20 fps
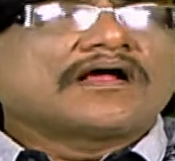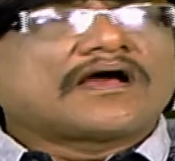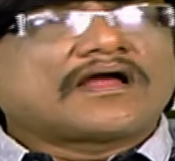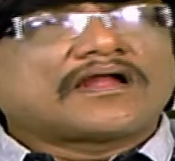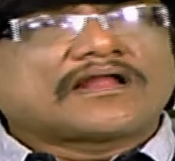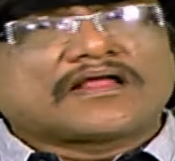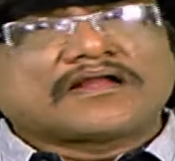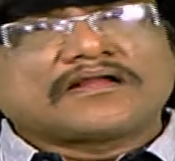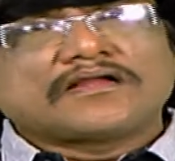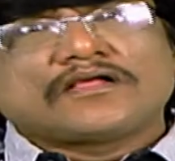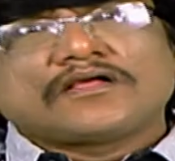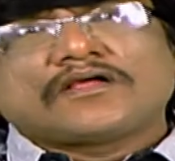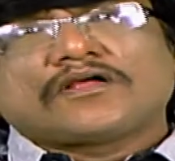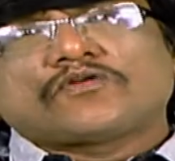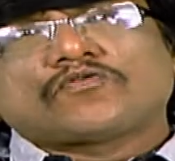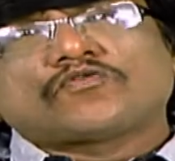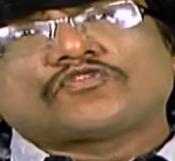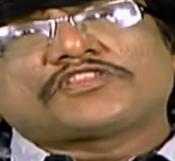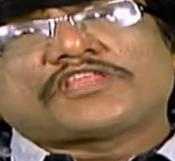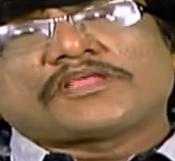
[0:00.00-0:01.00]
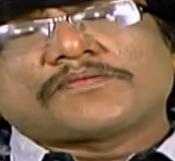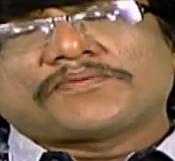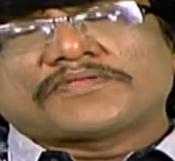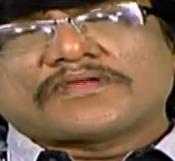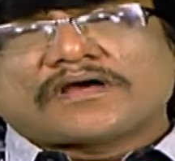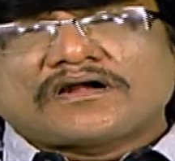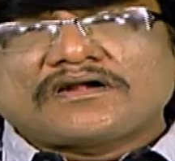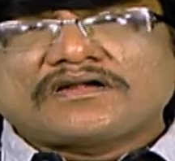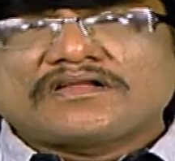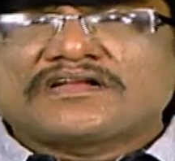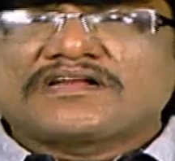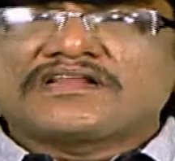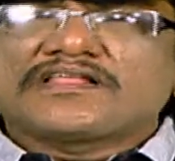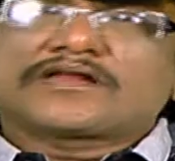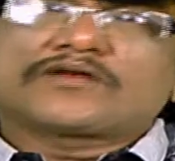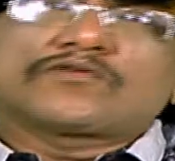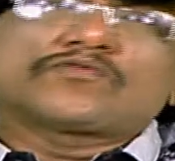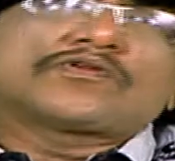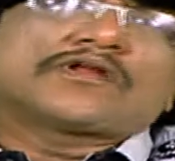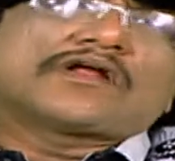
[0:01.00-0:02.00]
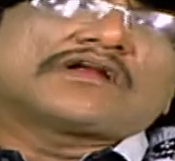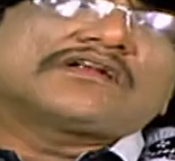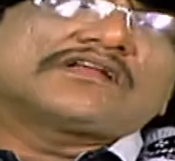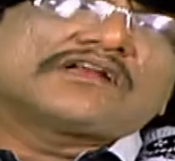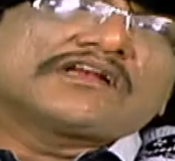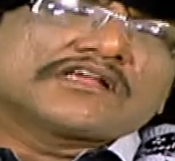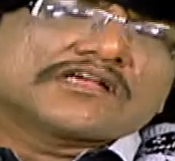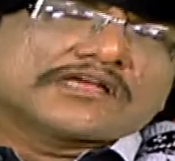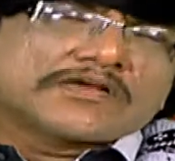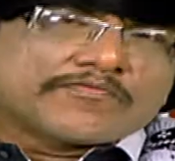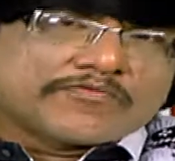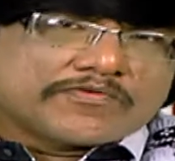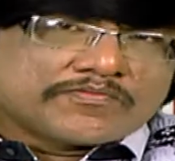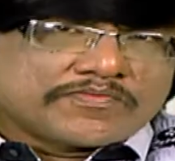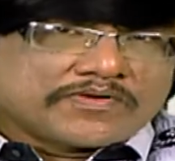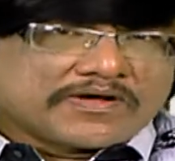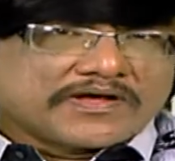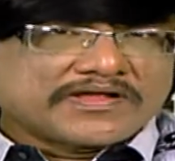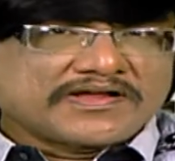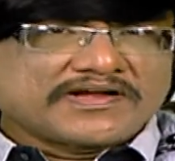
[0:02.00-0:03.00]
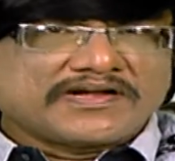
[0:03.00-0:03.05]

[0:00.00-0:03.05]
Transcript: ஆனால் நூற்றி ஐம்பது ஆண்டுகள் இரநூறு ஆண்டுகளுக்கு முன்பாக